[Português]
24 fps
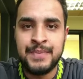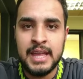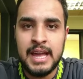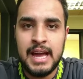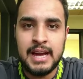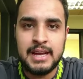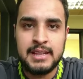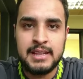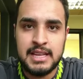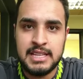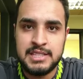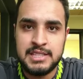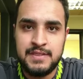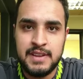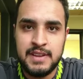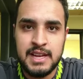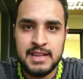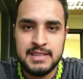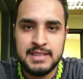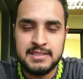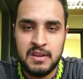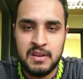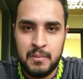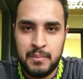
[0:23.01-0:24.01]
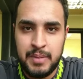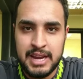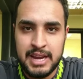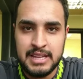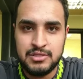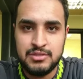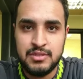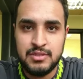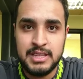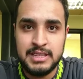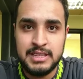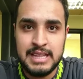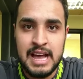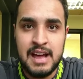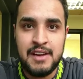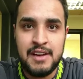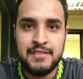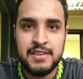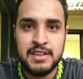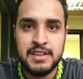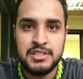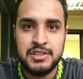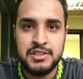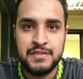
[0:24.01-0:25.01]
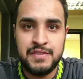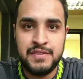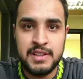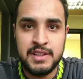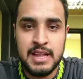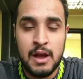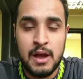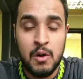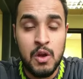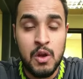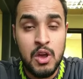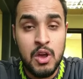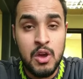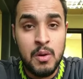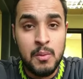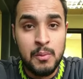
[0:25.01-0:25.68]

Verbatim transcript: a classificação para as oitavas de final.